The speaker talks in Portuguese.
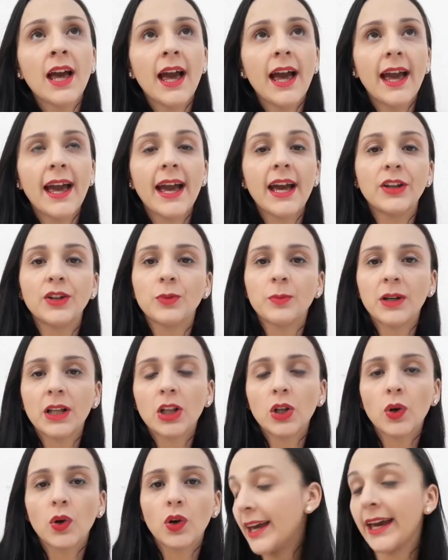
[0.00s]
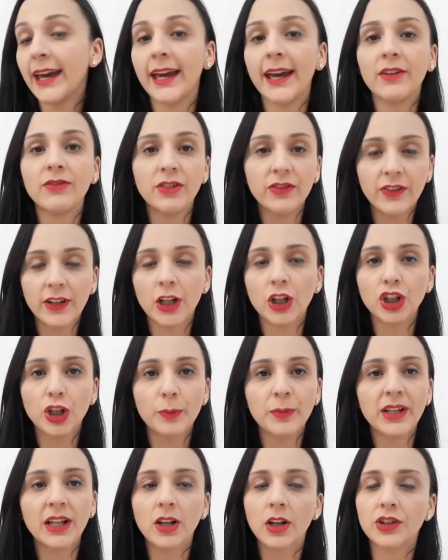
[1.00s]
é, numa loja. É, eu vou falar o
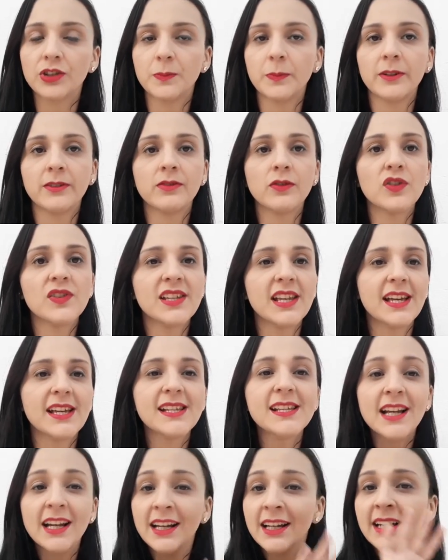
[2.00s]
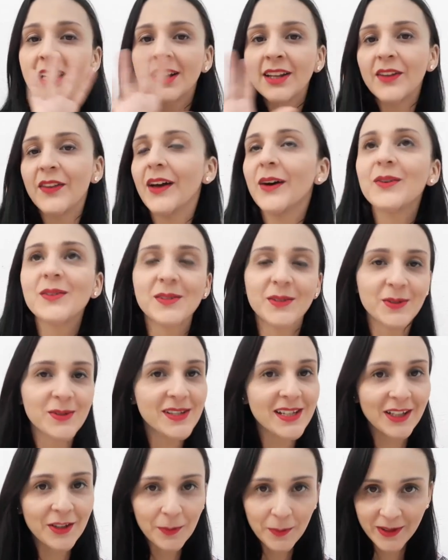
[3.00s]
nome da loja pra vocês. Não estou
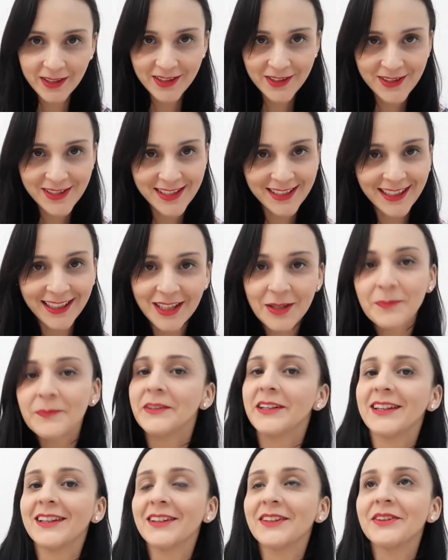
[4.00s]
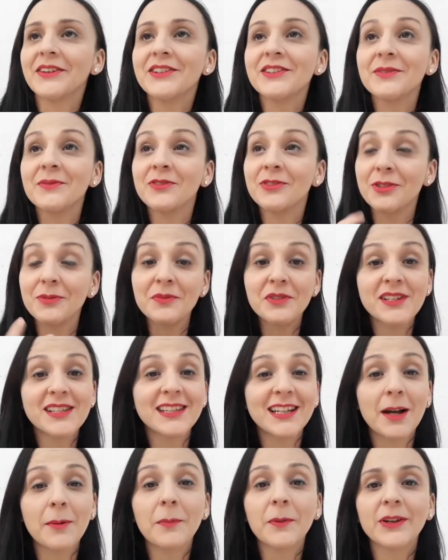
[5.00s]
sendo patrocinada pela loja, vou
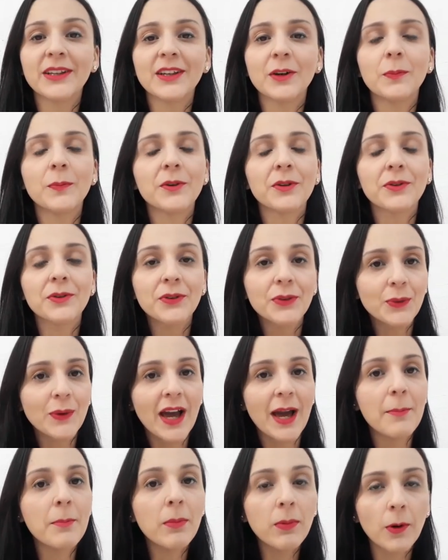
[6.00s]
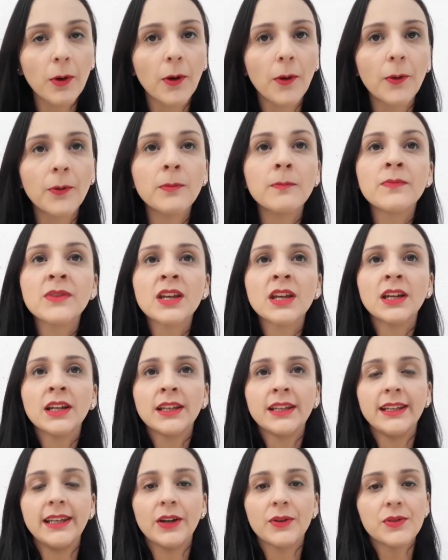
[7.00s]
mostrar porque o produto é bom
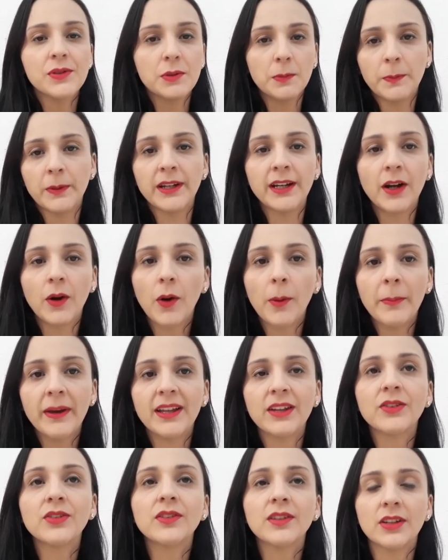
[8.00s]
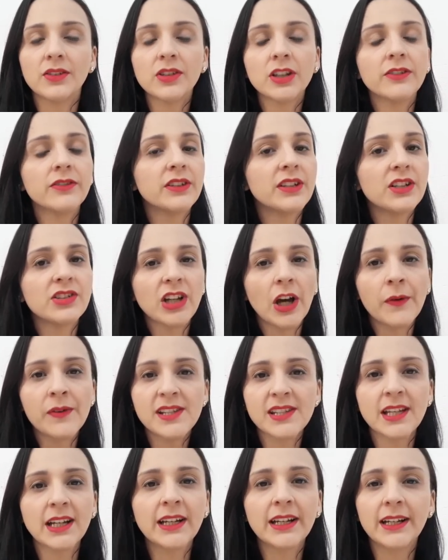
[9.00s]
e eu super recomendo, tanto que eu vou deixar o
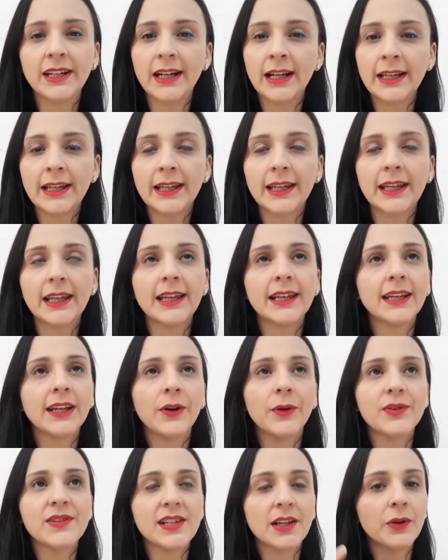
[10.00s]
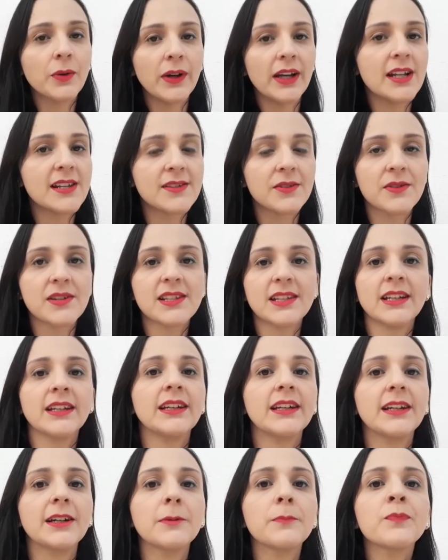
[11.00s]
Instagram aqui, que eu sigo eles no
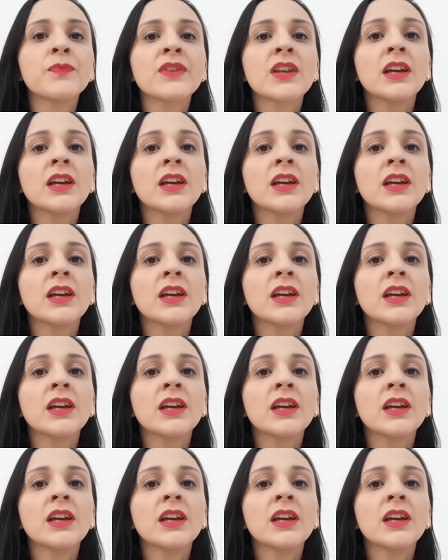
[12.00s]
Instagram.